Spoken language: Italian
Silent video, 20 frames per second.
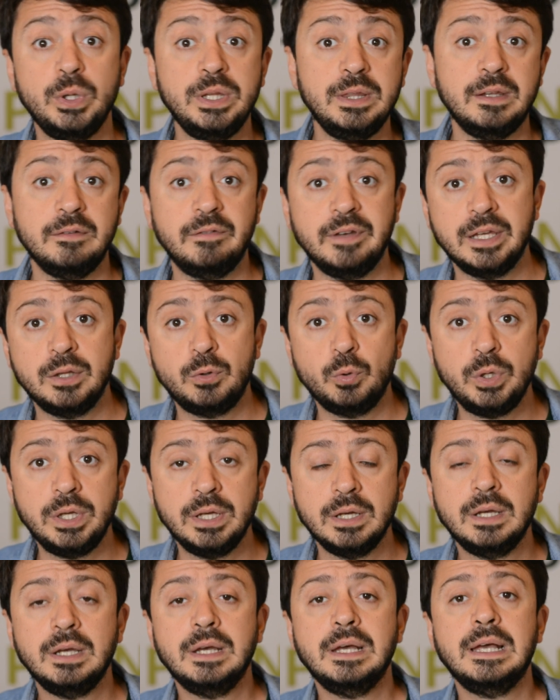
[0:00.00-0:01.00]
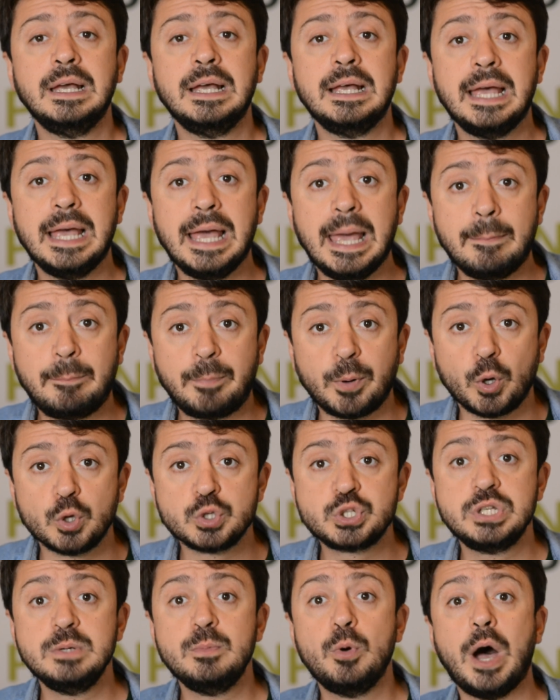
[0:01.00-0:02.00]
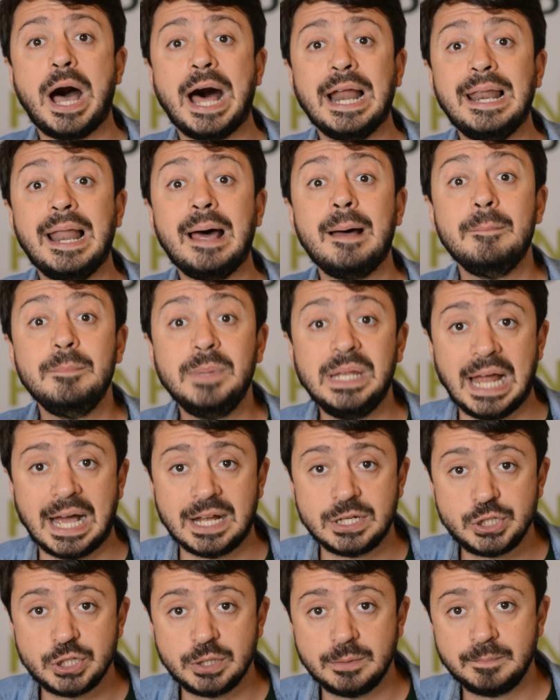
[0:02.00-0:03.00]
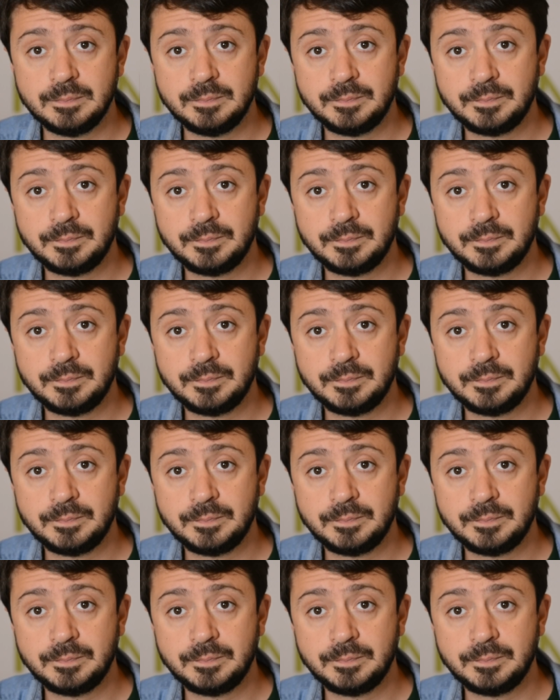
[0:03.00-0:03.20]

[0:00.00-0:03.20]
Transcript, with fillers: individui è prossimo alla minaccia.